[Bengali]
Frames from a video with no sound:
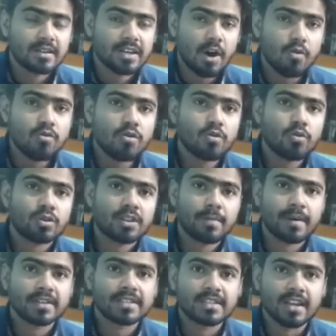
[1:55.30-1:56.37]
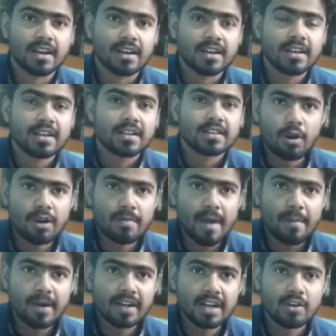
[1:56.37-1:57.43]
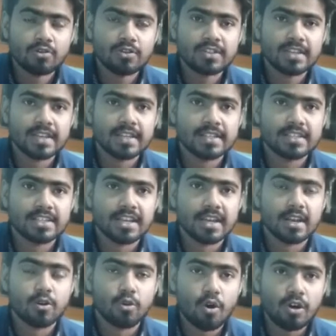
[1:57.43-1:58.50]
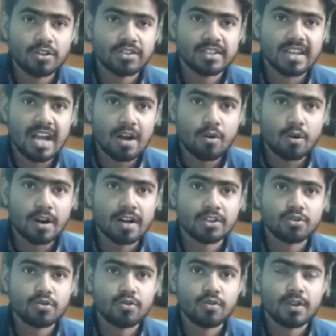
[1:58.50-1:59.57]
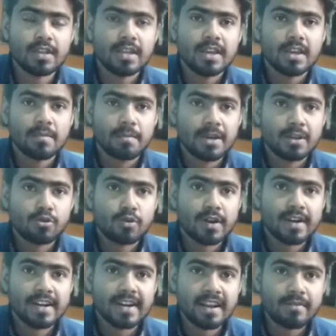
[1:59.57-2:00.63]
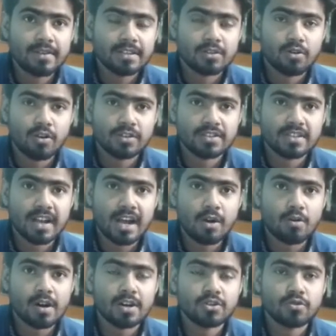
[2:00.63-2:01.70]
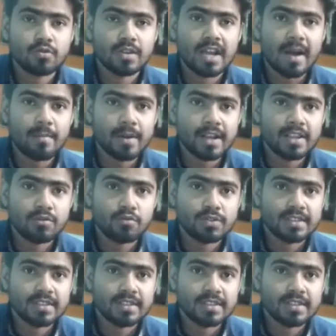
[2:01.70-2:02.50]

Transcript: ডাউনলোড করতে পারছি না তাহলে ব্যাপারটা হচ্ছে যে লঞ্চ না করার জন্যই ভেতরের ডেটাবেস লঞ্চ না করার জন্যই আমরা কিন্তু